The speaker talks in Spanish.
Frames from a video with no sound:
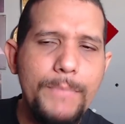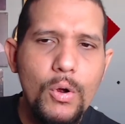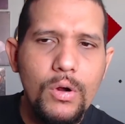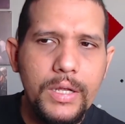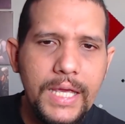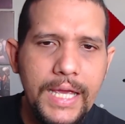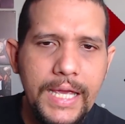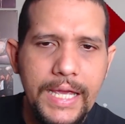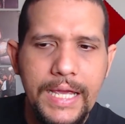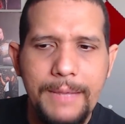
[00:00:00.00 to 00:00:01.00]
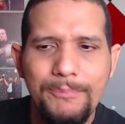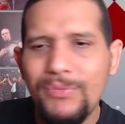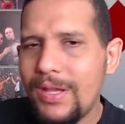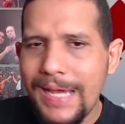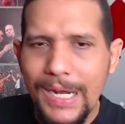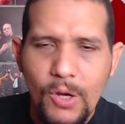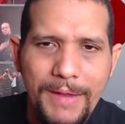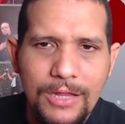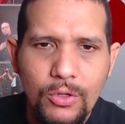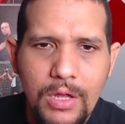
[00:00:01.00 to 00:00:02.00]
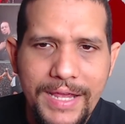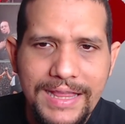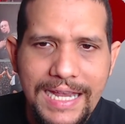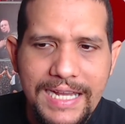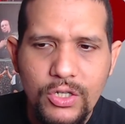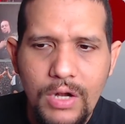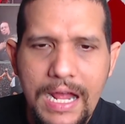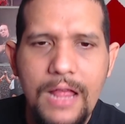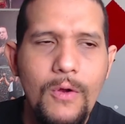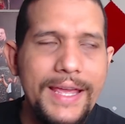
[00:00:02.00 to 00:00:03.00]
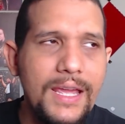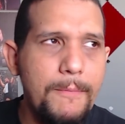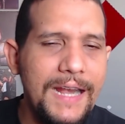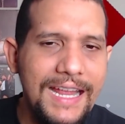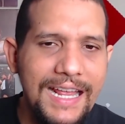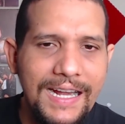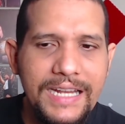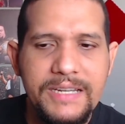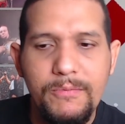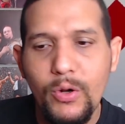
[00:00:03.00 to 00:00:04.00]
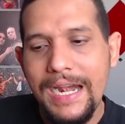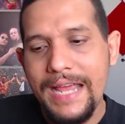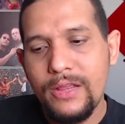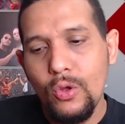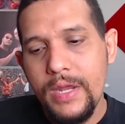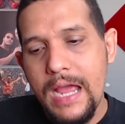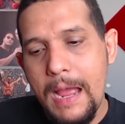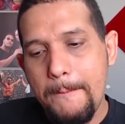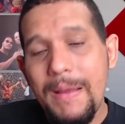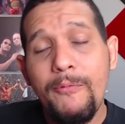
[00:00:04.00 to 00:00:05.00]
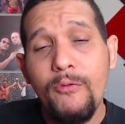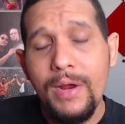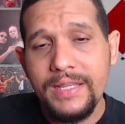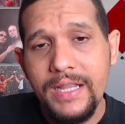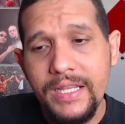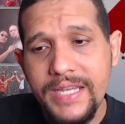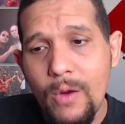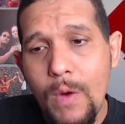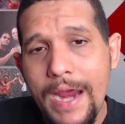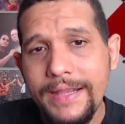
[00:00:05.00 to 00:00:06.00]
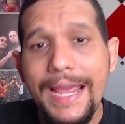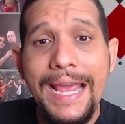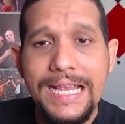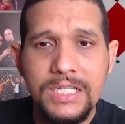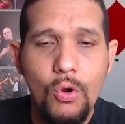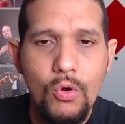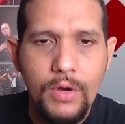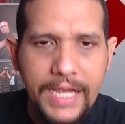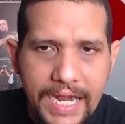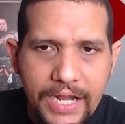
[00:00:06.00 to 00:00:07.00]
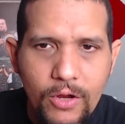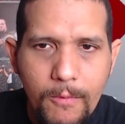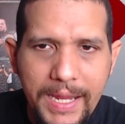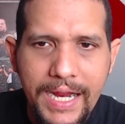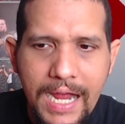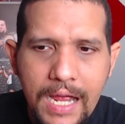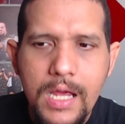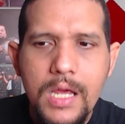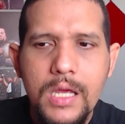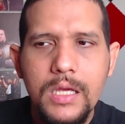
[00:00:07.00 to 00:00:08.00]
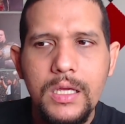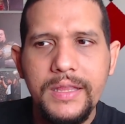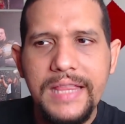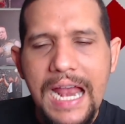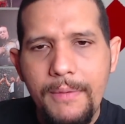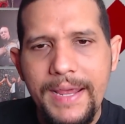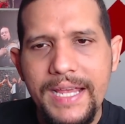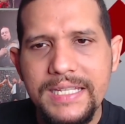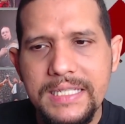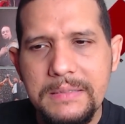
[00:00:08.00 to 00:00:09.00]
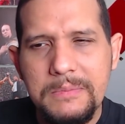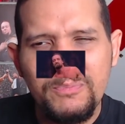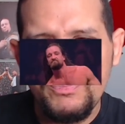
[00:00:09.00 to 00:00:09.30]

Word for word: porque eh, Kenny Omega todavía está lesionado. Hay que esperar que regrese porque la historia más fuerte de Jay White es con Kenny Omega. Y tal vez